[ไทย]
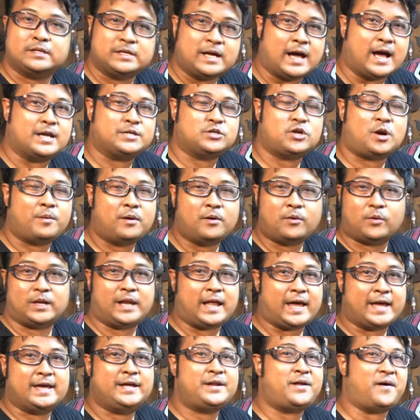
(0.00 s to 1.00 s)
อชอบก็กด
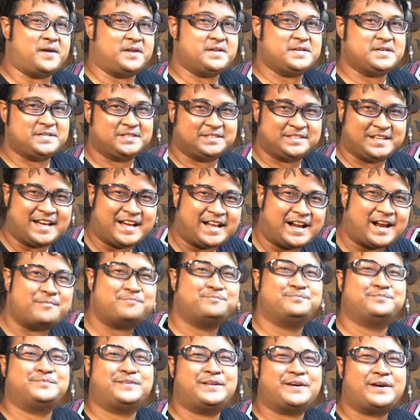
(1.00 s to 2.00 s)
ไลค์ให้หน่อยนึงนะครับ
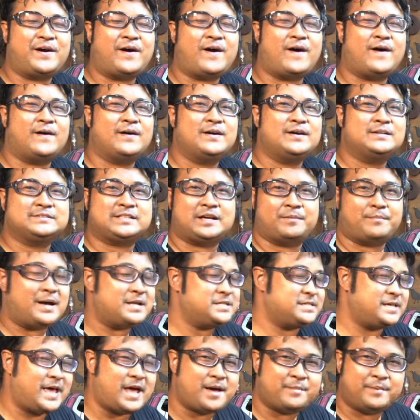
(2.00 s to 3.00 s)
แล้วก็สามาร
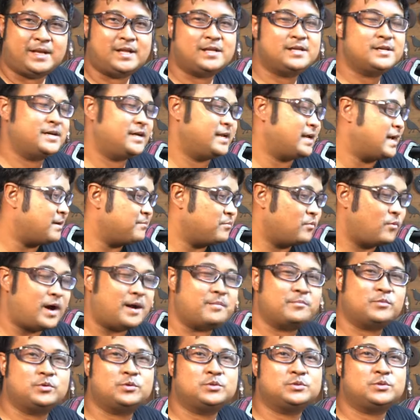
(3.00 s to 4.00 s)
ถแชร์ไปได้เลยนะครับ ค
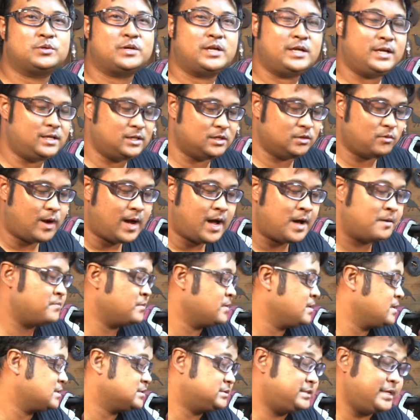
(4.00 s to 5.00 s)
วามรู้ตรงนี้หรือว่า
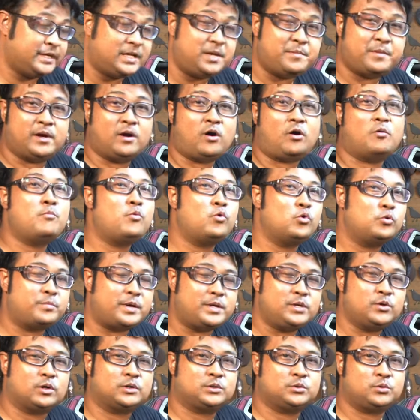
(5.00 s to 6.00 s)
สิ่งที่เป็นข้อมูลป
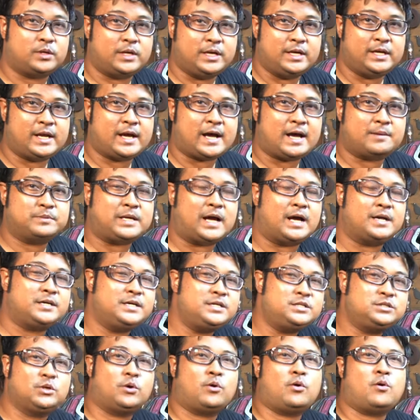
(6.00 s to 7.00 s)
ระโยชน์ตรงนี้นะครับ ทางค
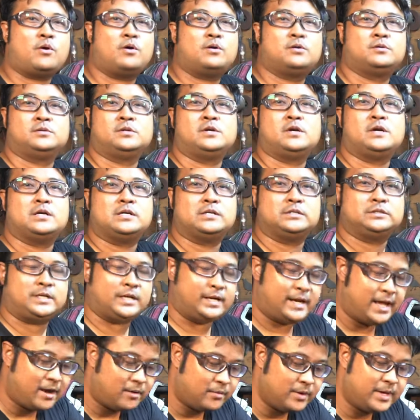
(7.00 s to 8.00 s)
ลิปโชว์
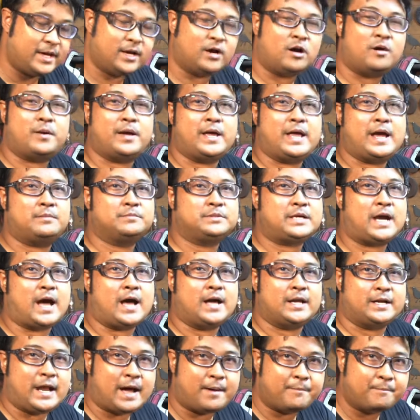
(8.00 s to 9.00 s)
ชาแนลเองก็พยายามจะ
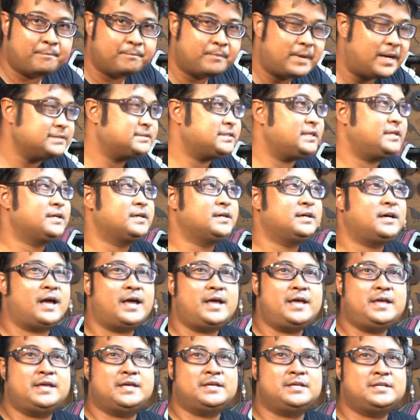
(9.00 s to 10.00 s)
นำมาเสนอ
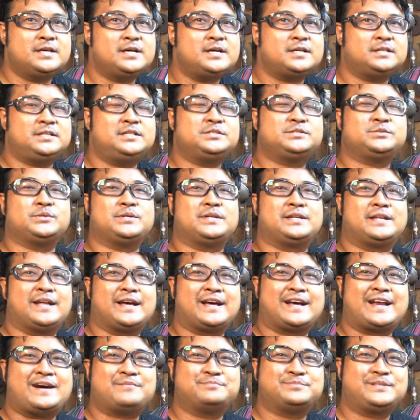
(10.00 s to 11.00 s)
ให้เยอะที่สุด
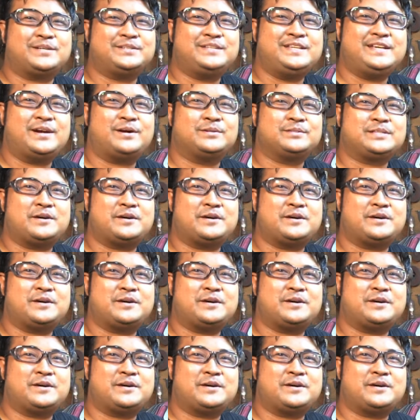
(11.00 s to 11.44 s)
นะครับเท่าที่เรา